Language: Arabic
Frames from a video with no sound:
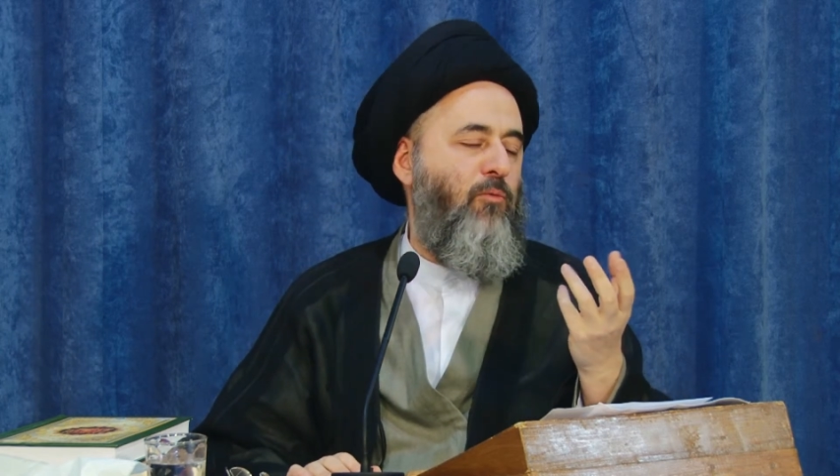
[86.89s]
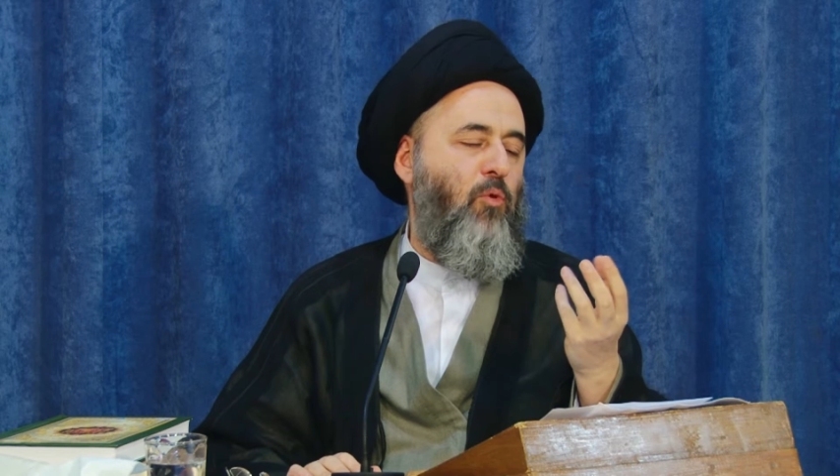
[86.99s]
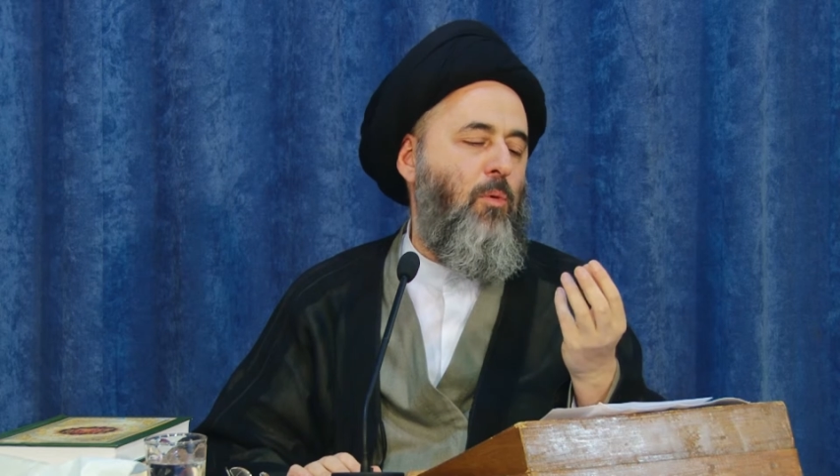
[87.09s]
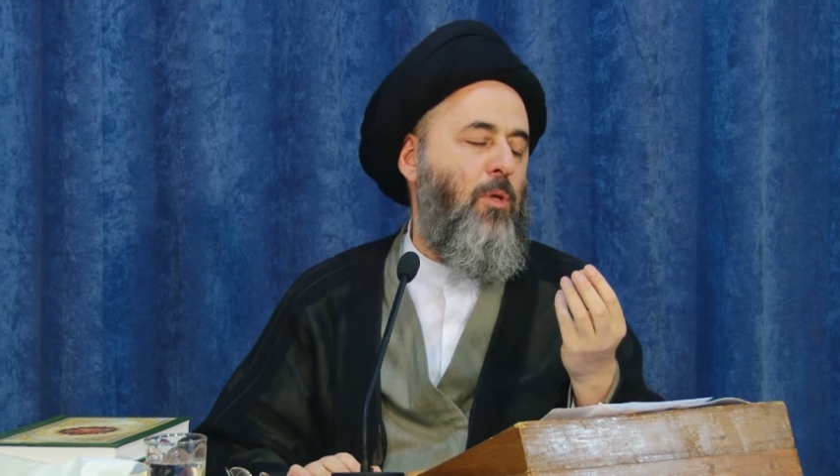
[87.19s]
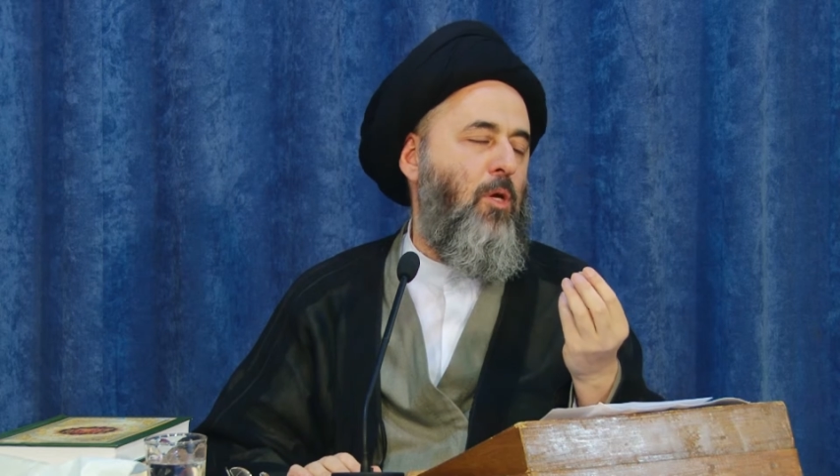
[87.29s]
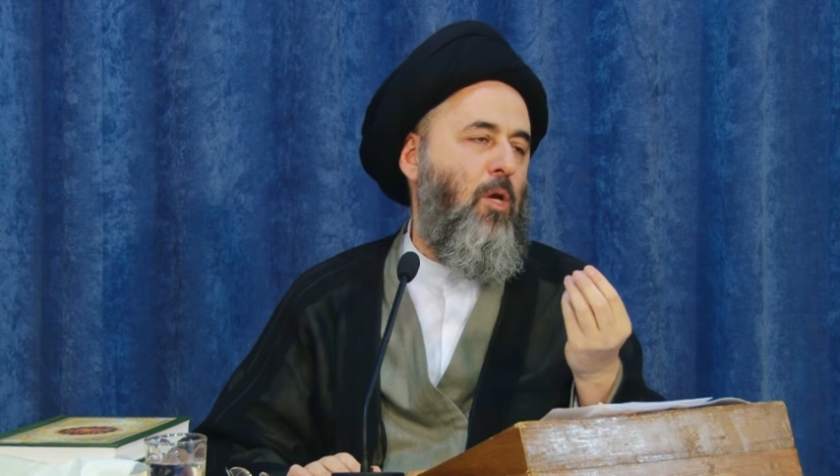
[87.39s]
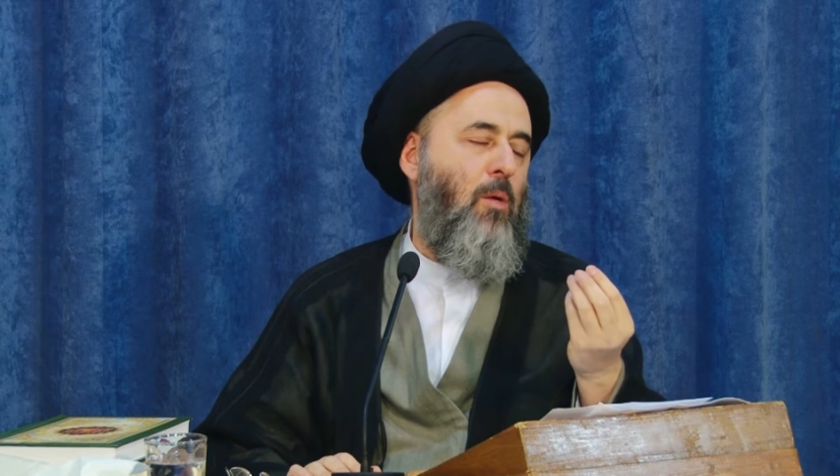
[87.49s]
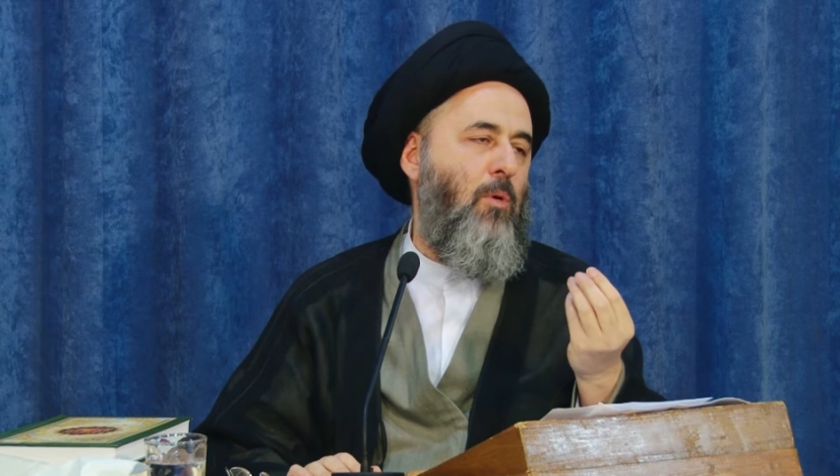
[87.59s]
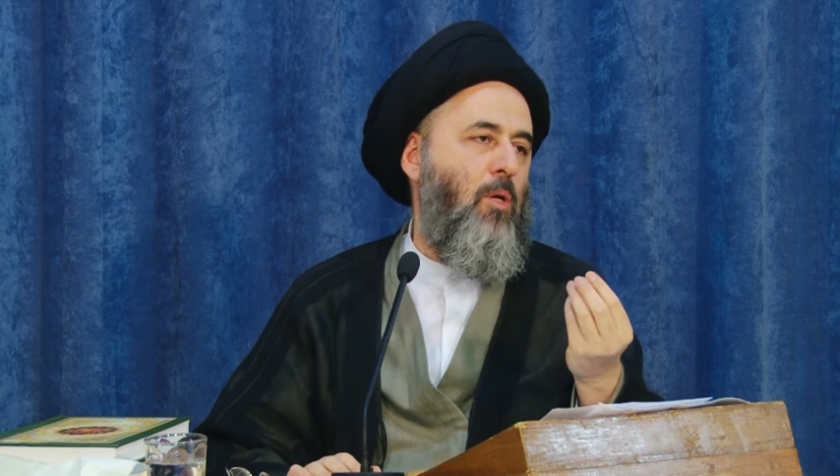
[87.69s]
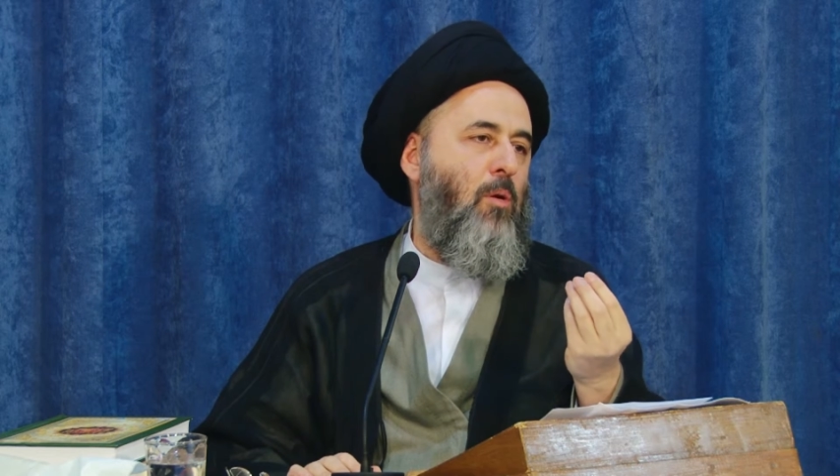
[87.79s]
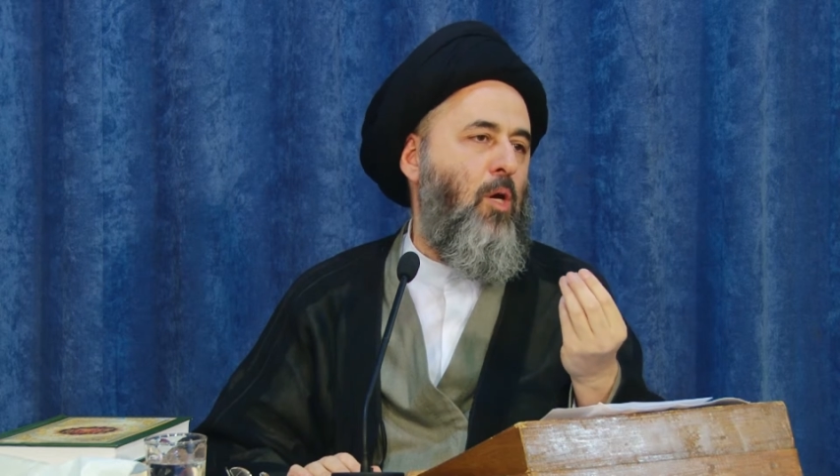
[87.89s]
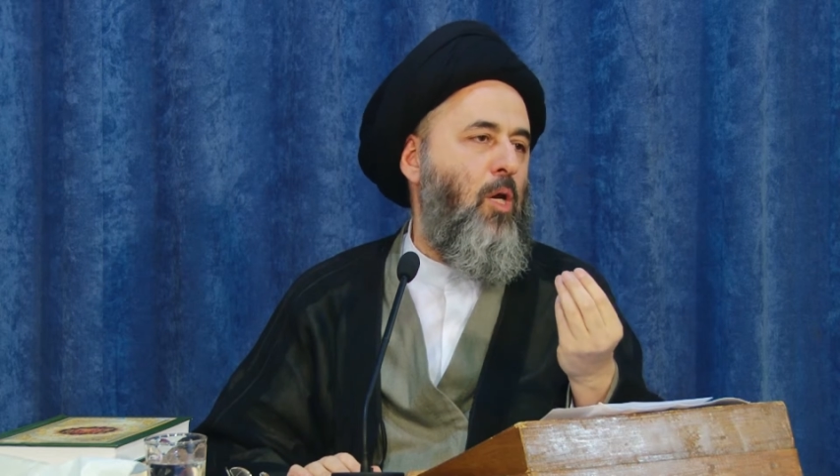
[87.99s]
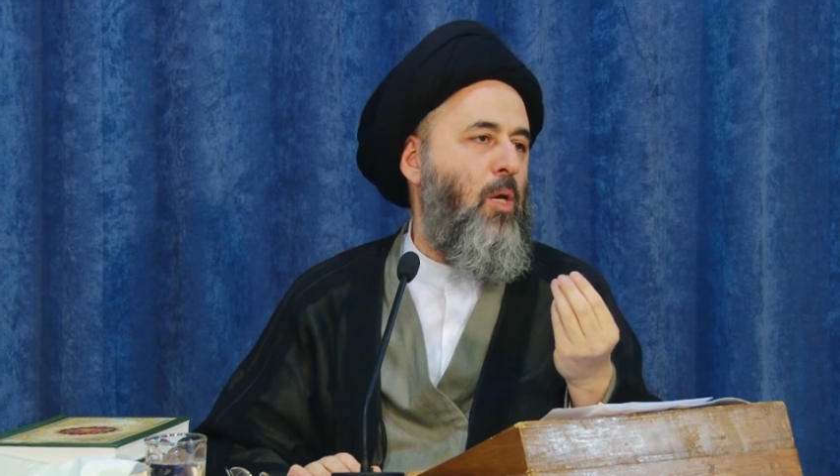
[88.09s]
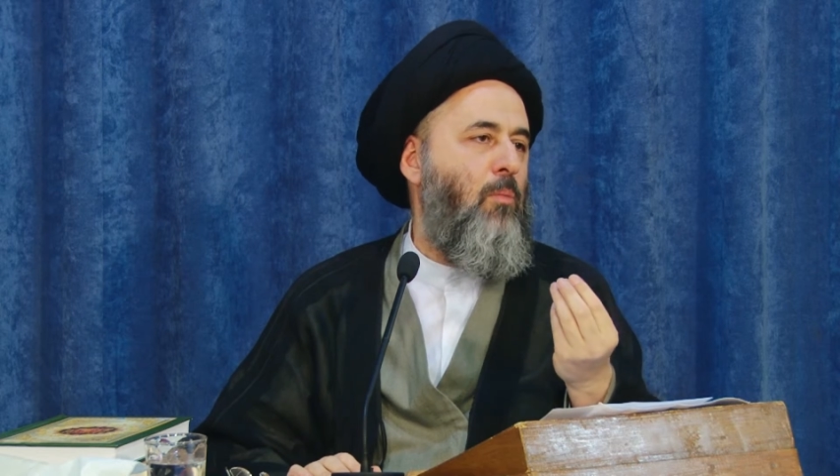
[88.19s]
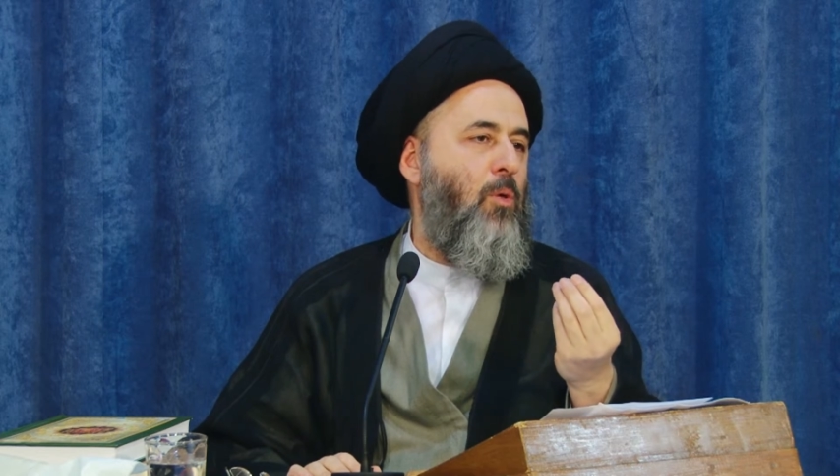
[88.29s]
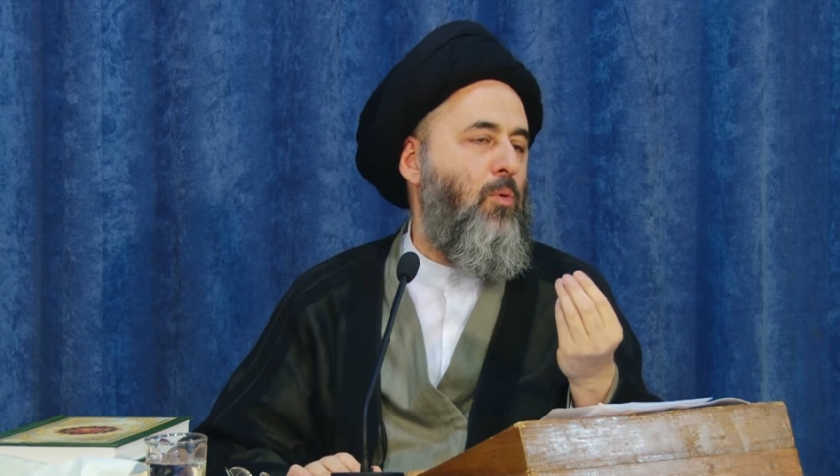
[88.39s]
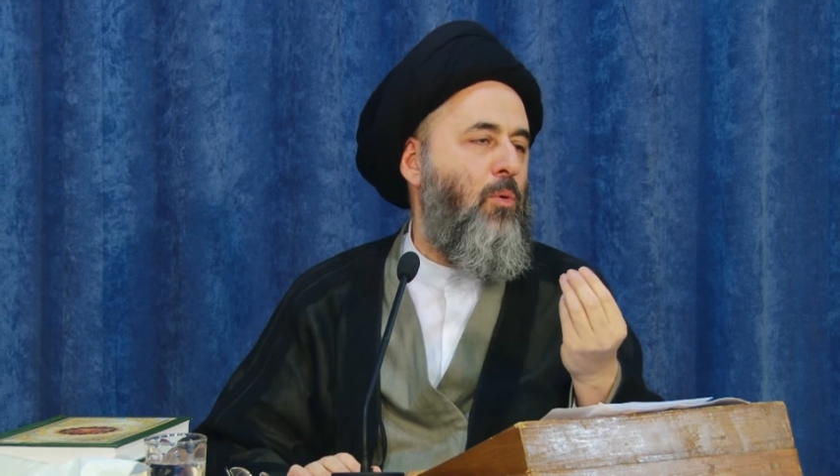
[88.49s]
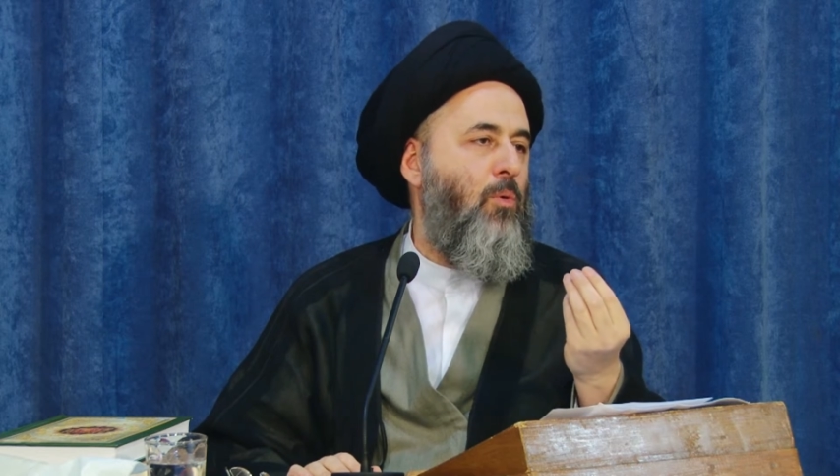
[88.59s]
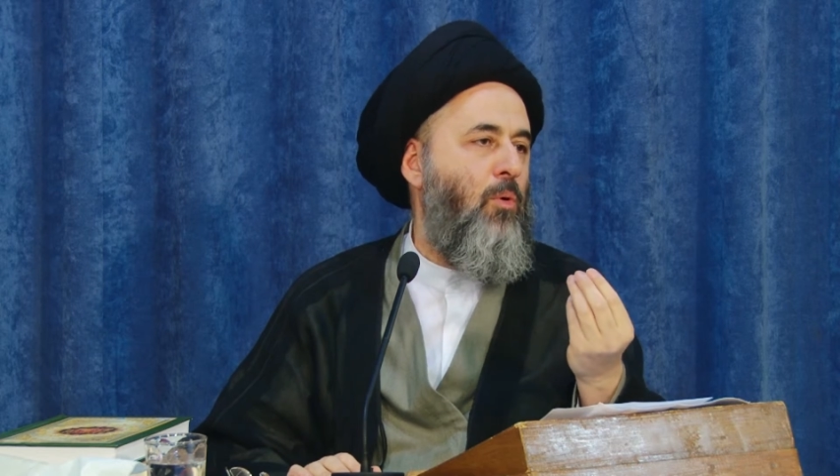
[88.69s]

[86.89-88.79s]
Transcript: وفرض مثلا كلمة قيمة